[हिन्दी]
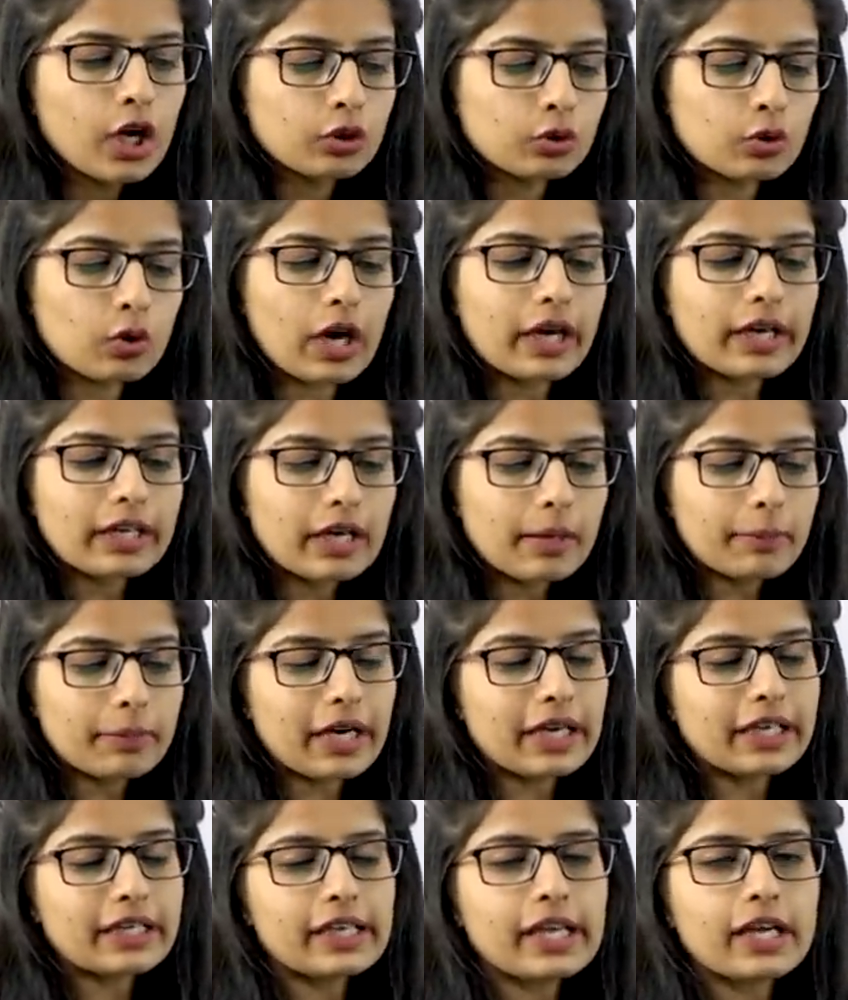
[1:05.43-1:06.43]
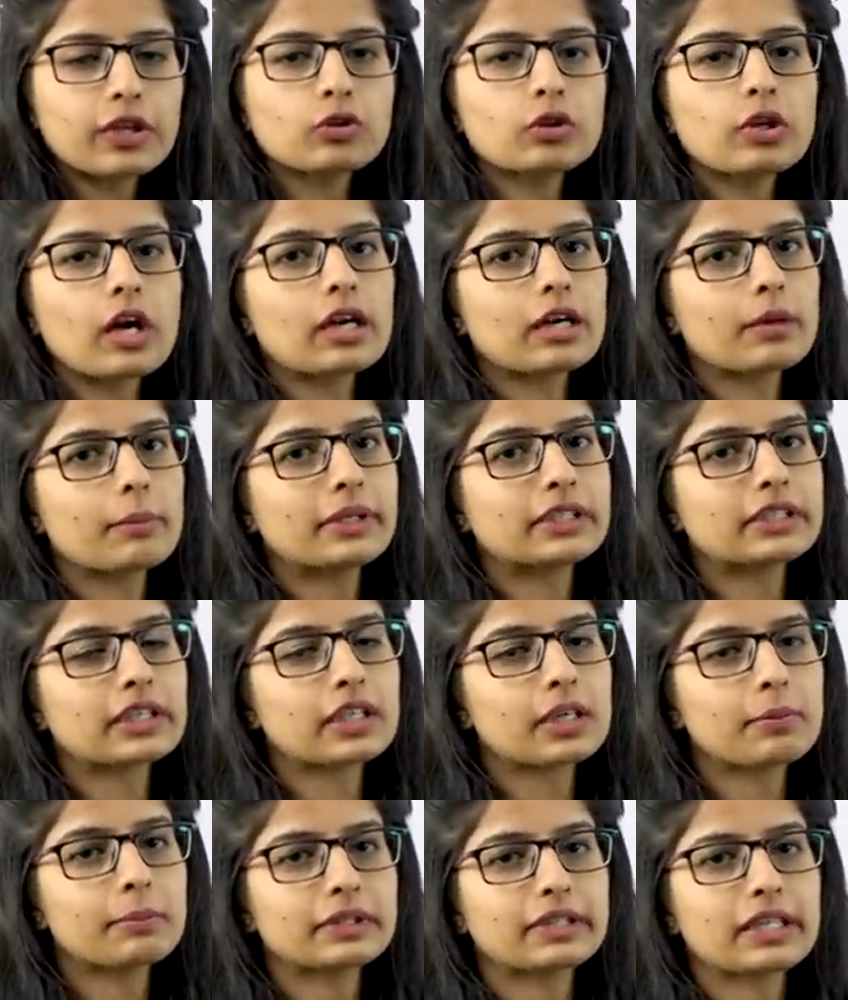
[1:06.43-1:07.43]
तो अगर आप रेडी हैं तो यहाँ कमेंट
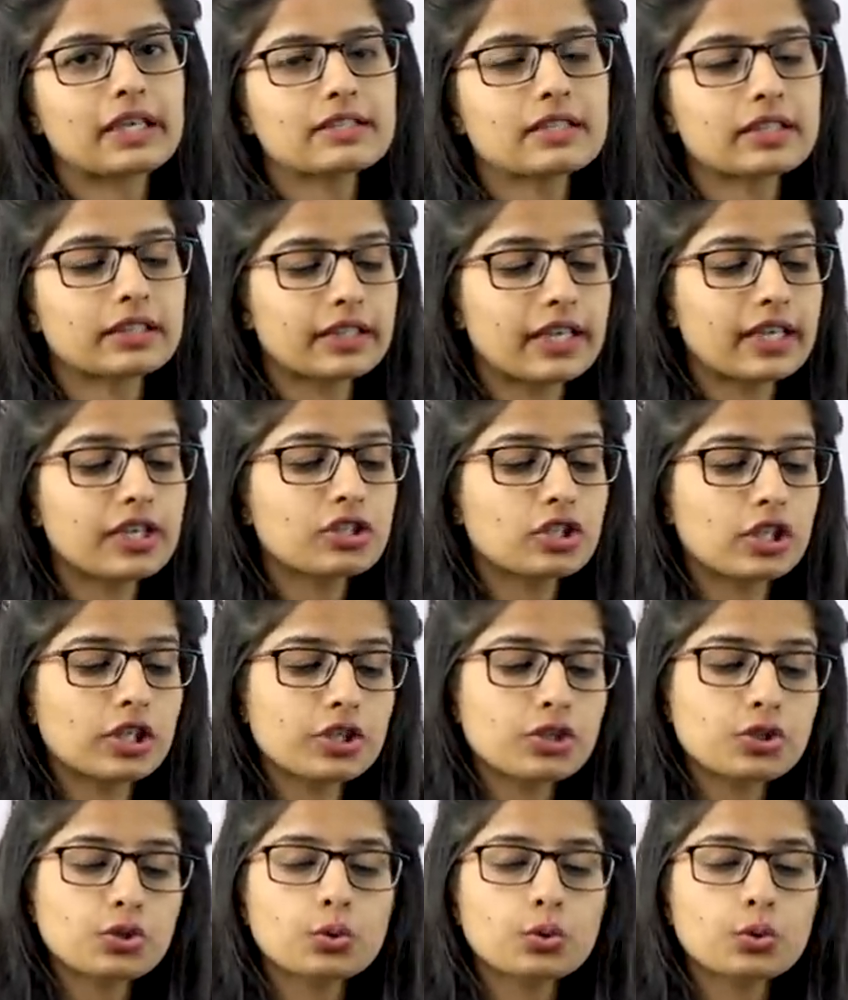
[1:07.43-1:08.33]
करके बता सकते हैं चलिए